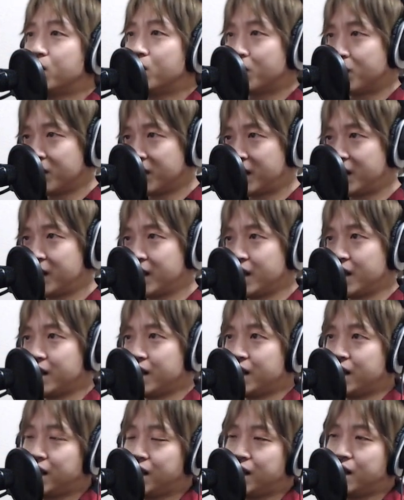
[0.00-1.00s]
26日、
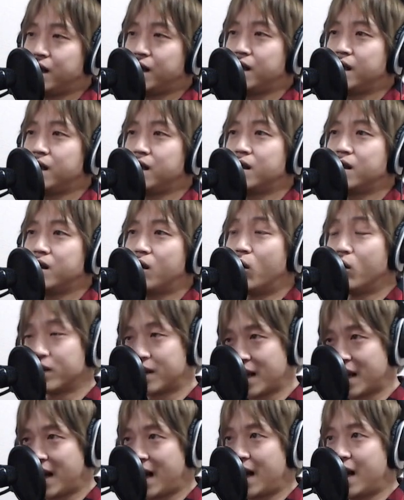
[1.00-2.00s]
えー、大
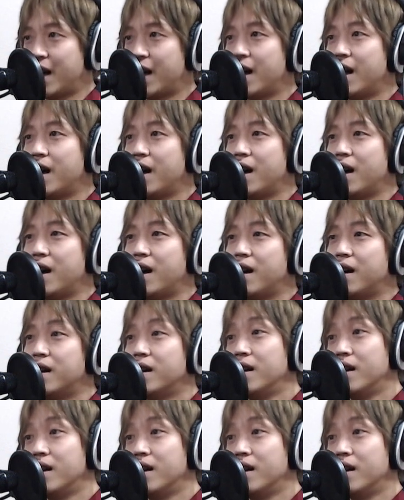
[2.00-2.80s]
阪